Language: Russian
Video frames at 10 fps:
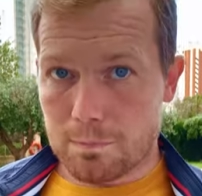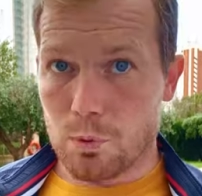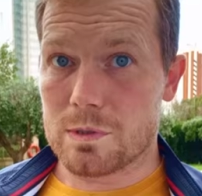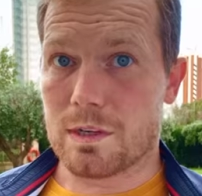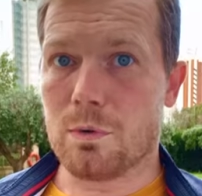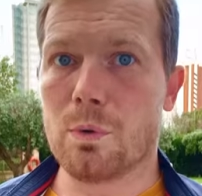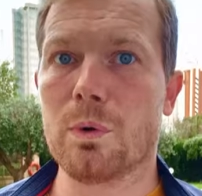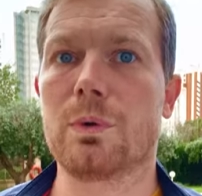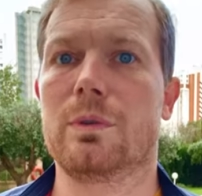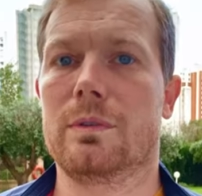по
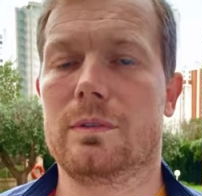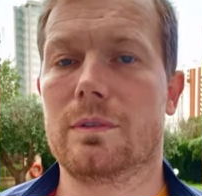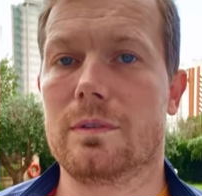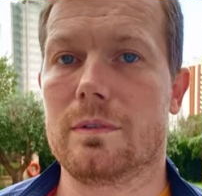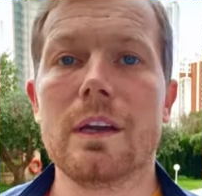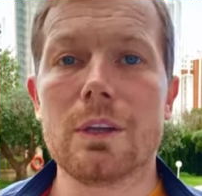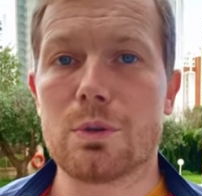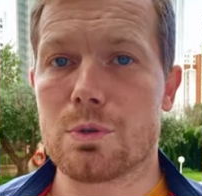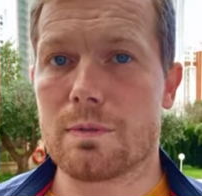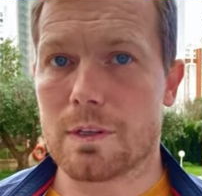закону,
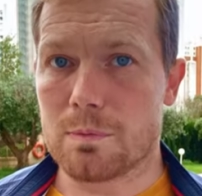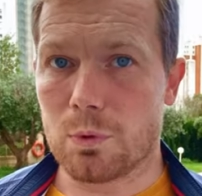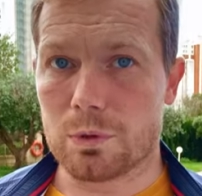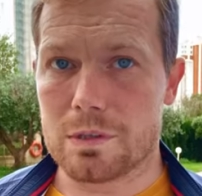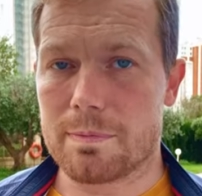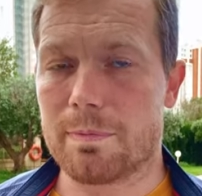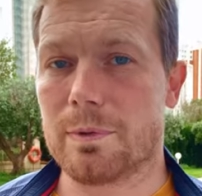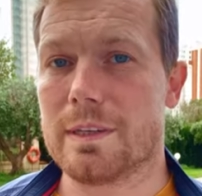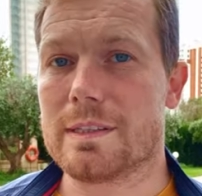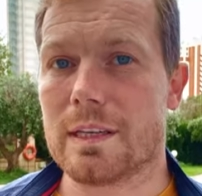то есть у вас могут
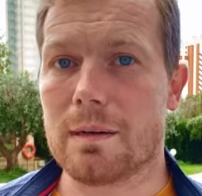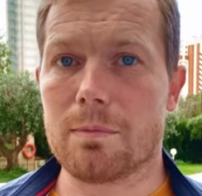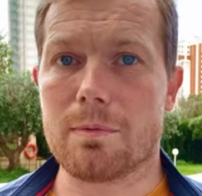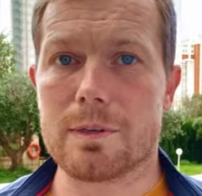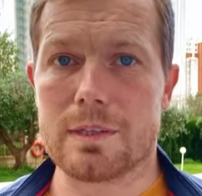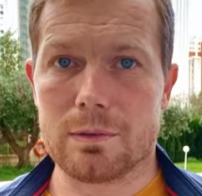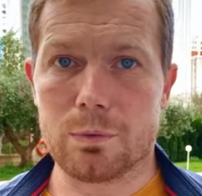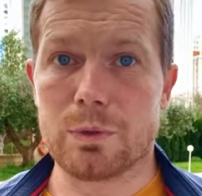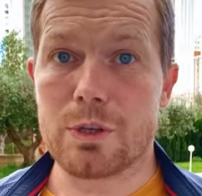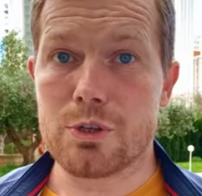истребовать
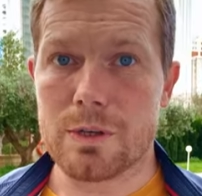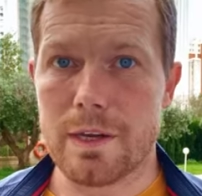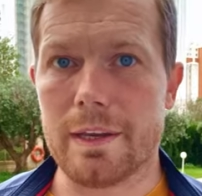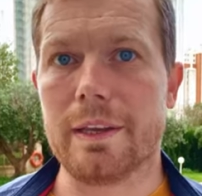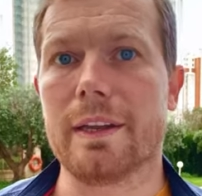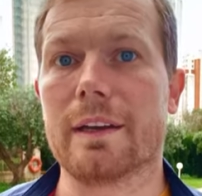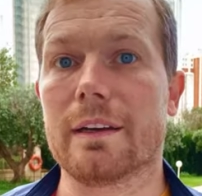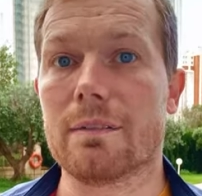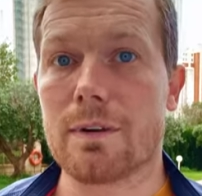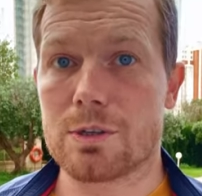
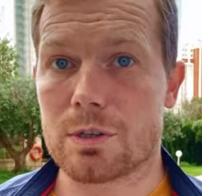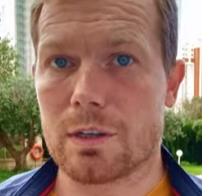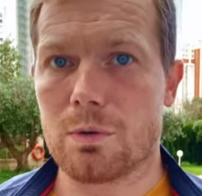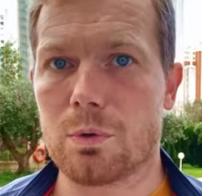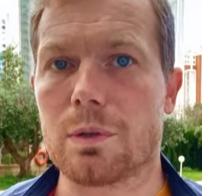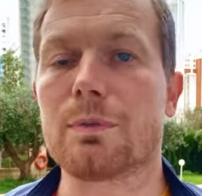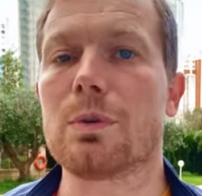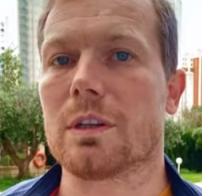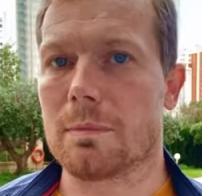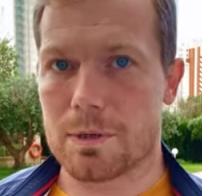уточнение ваших доходов
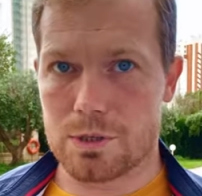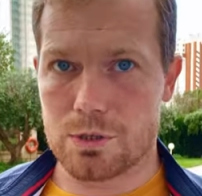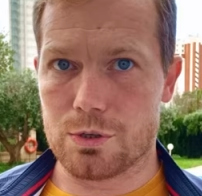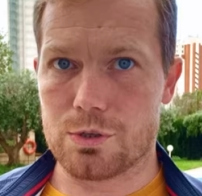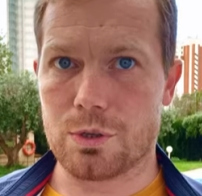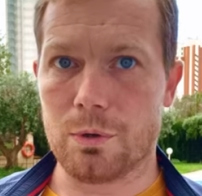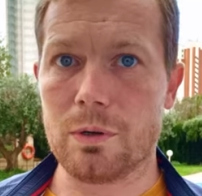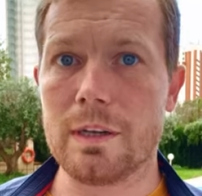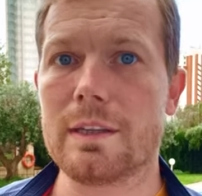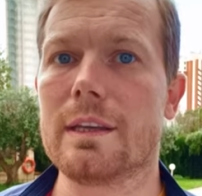только на протяжении 4 лет.